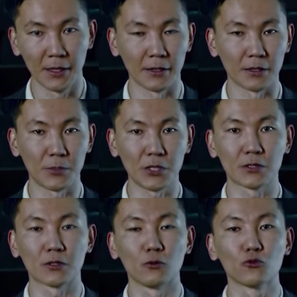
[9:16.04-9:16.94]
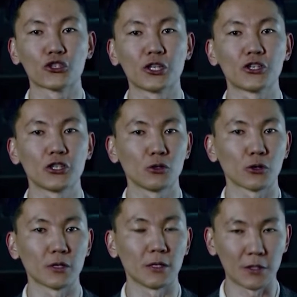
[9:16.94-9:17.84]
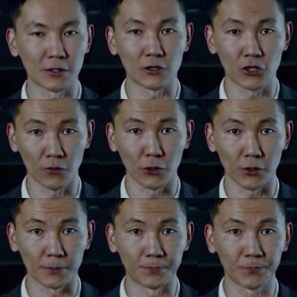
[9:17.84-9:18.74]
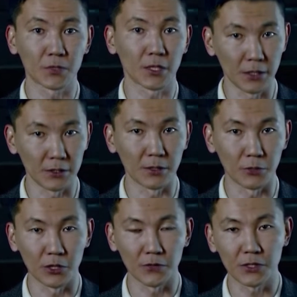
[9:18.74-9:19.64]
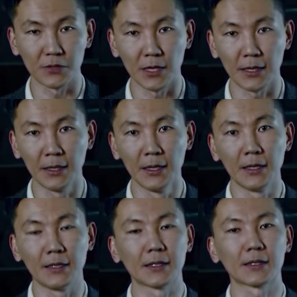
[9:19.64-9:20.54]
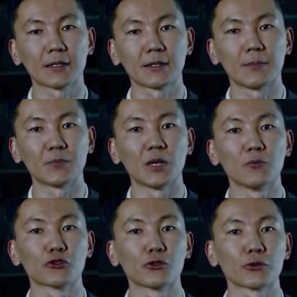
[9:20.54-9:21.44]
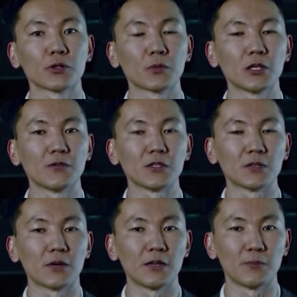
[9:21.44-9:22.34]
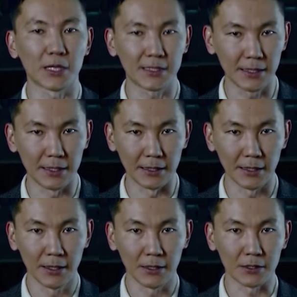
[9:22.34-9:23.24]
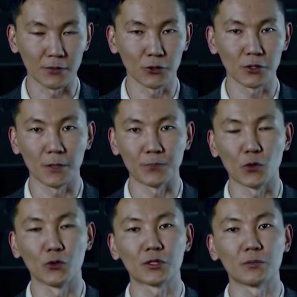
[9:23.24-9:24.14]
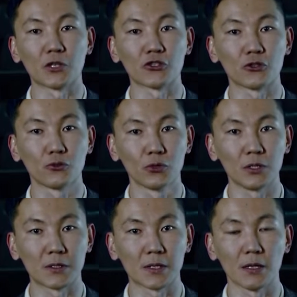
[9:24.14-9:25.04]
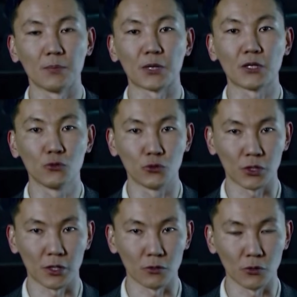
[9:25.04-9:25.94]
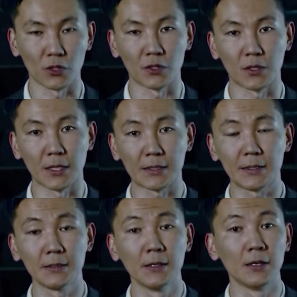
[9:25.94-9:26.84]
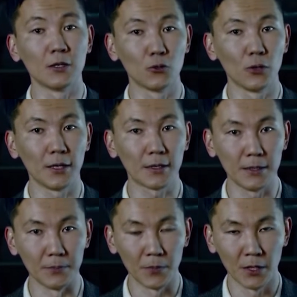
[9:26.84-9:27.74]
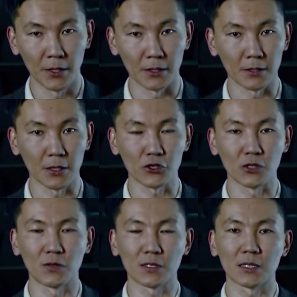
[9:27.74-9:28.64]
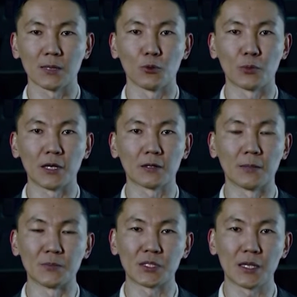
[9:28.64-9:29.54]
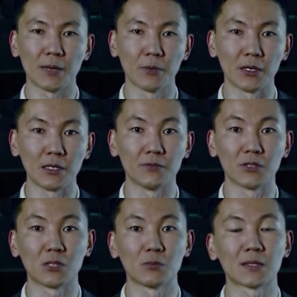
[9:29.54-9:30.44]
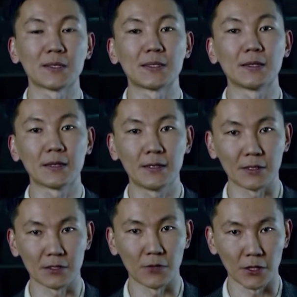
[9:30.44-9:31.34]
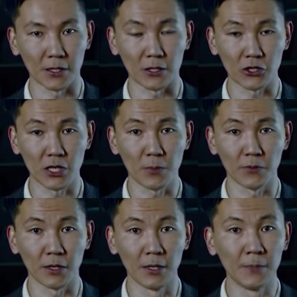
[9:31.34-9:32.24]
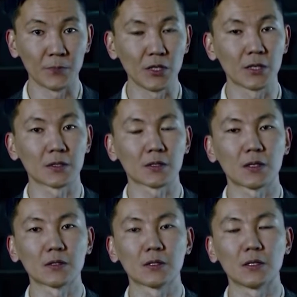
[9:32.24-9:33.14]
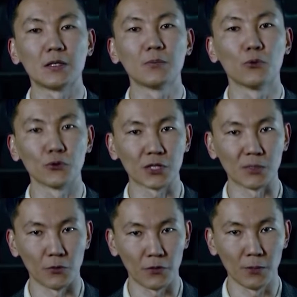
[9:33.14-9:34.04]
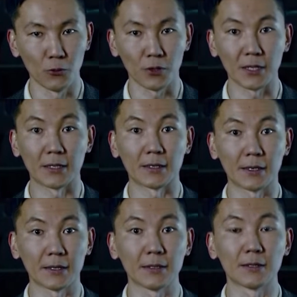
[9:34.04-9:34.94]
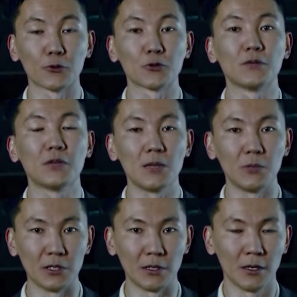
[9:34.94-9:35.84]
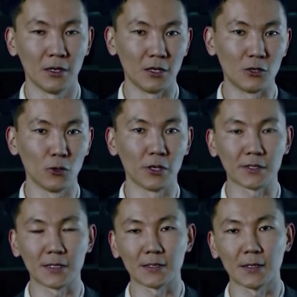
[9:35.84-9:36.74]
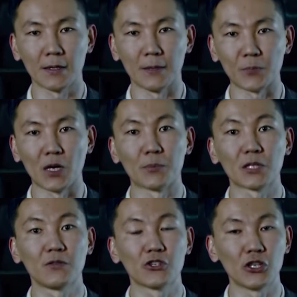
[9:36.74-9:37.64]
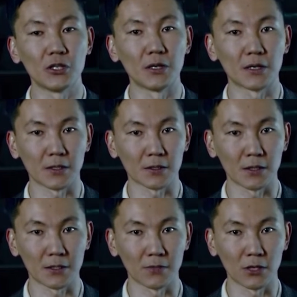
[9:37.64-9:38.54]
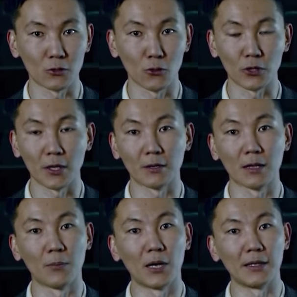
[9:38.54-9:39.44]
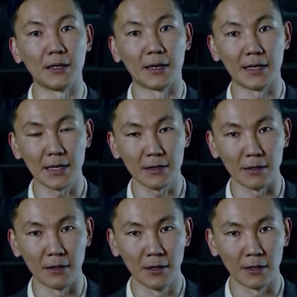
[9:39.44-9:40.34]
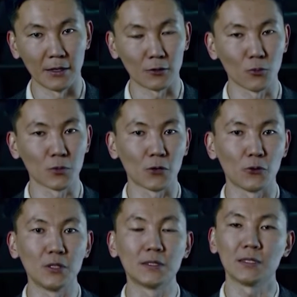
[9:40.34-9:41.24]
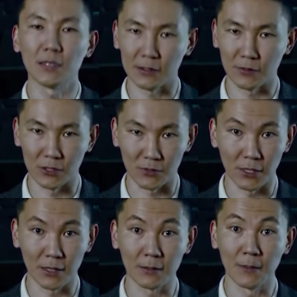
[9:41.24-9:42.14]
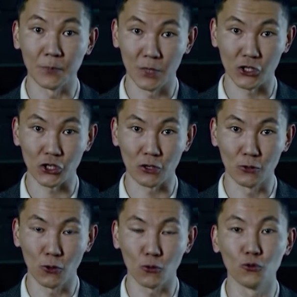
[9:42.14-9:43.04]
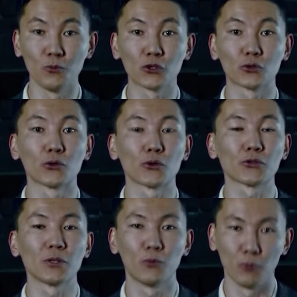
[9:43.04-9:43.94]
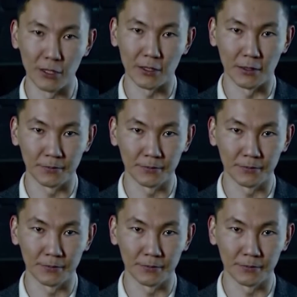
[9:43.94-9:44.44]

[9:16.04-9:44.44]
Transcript: Это приз «Лучший режиссер» на 34-м Токийском кинофестивале и награда на Международном кинофестивале в Бразилии. И сегодня гостем нашей студии стала продюсер одной из этих картин Юлия Ким. Она также известна по проектам «Схема» и «18 килогерц» Фархата Шарипова и казахстанско-японскому фильму «Конокрады. Дороги времени». Юлия рассказала о продвижении казахстанского кино на глобальной арене и о том, какой интерес вызывает наше кино у международной публики.